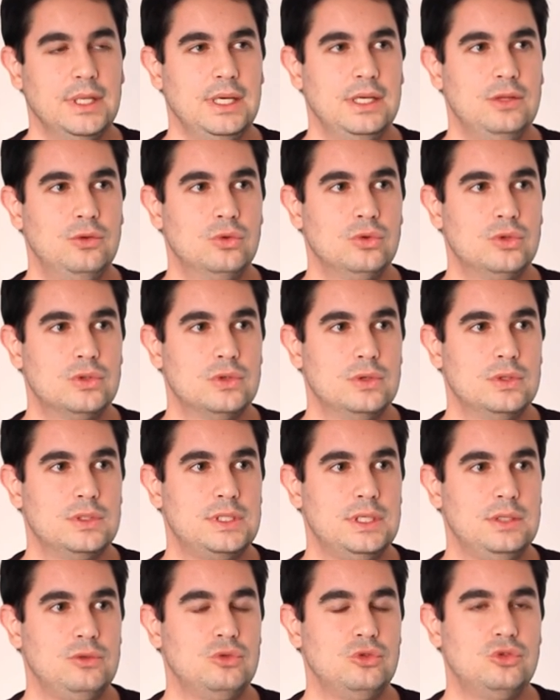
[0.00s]
et donc euh,
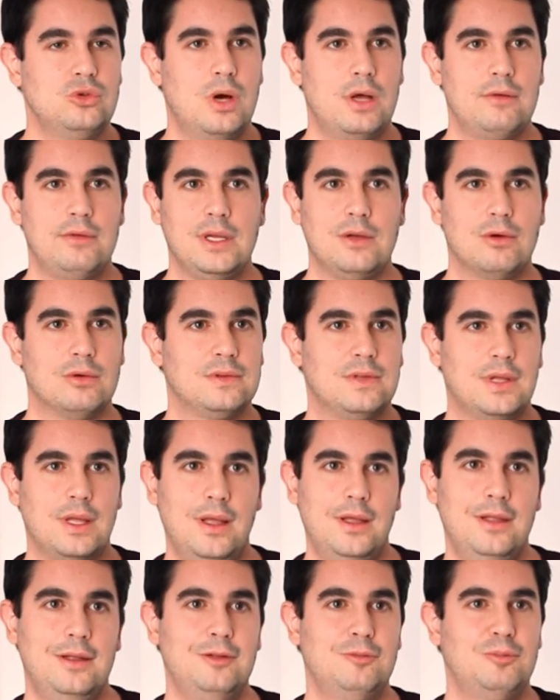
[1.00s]
c'est toujours avec
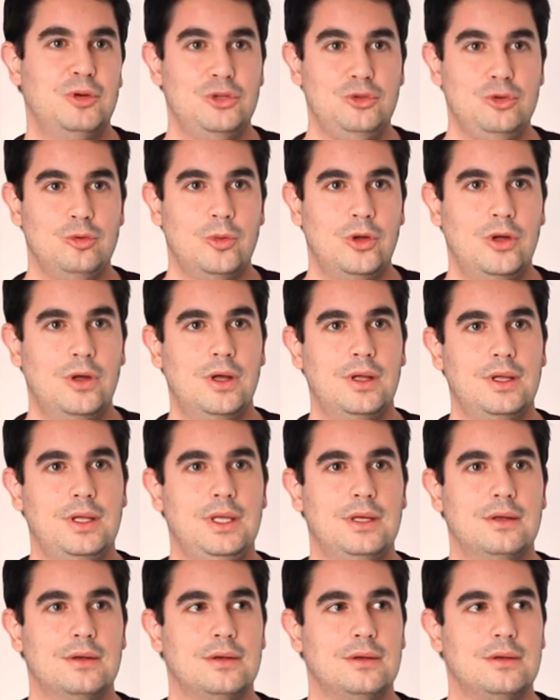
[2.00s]
entrain, bonne humeur
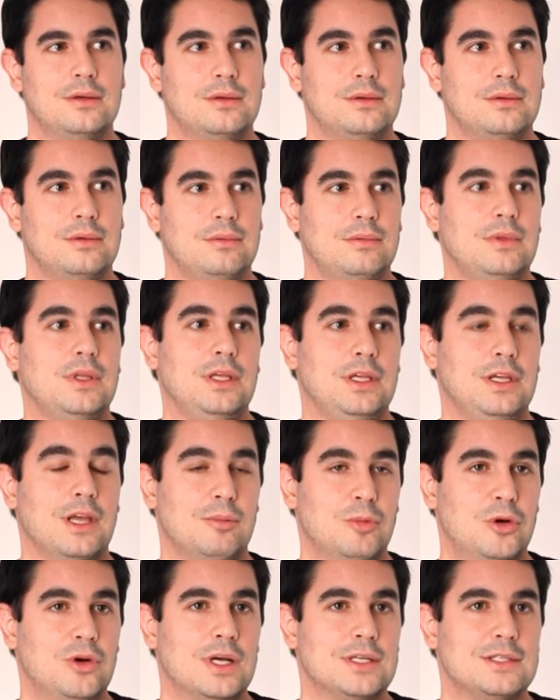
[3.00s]
et euh,
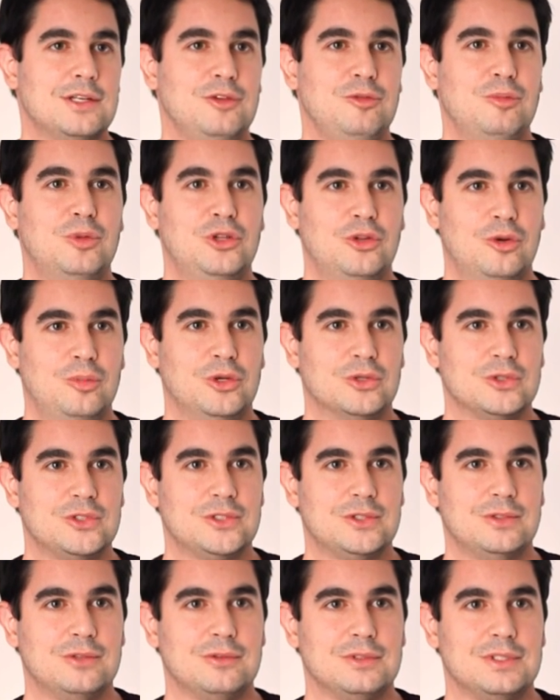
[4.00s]
également grâce à une bonne
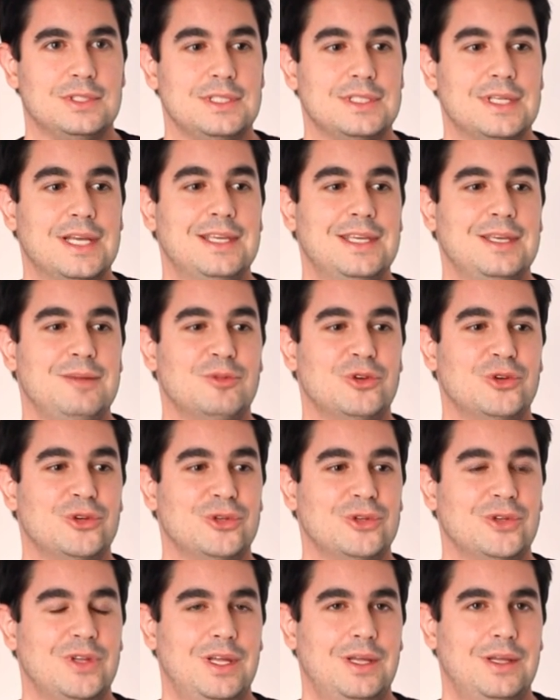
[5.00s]
ambiance. Donc c'est ça qui
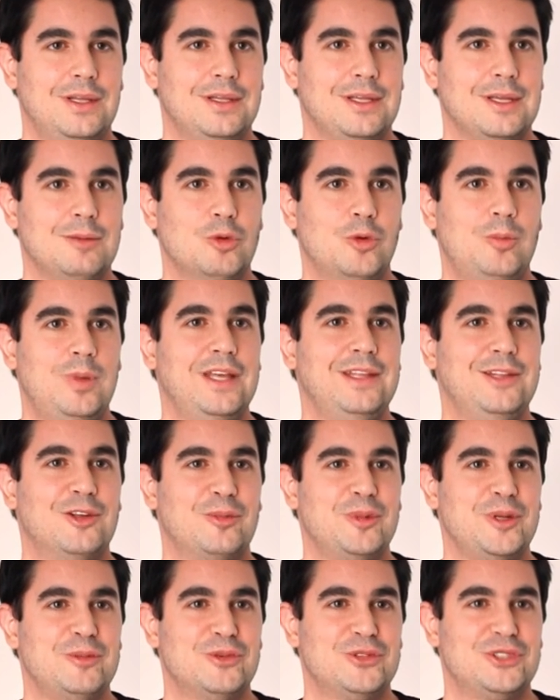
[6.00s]
me, qui me plaît
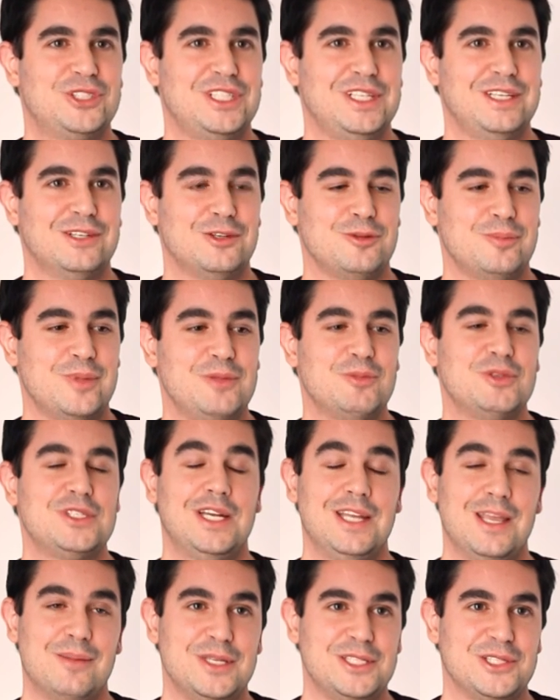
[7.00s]
énormément chez euh,
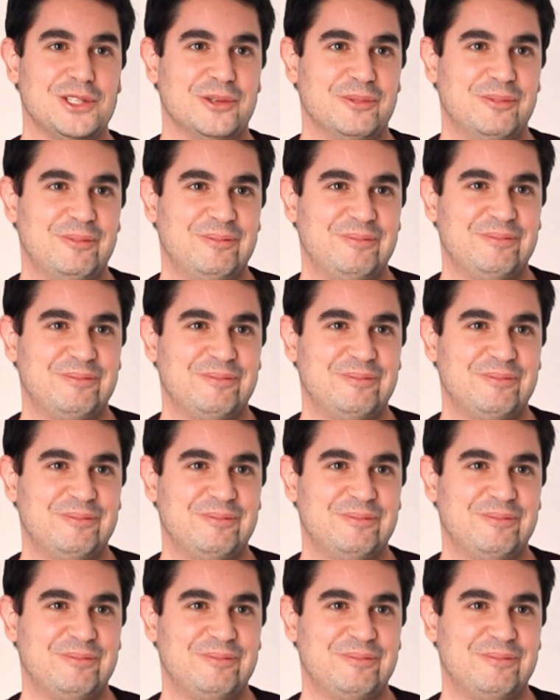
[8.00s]
Mademoiselle Capestan.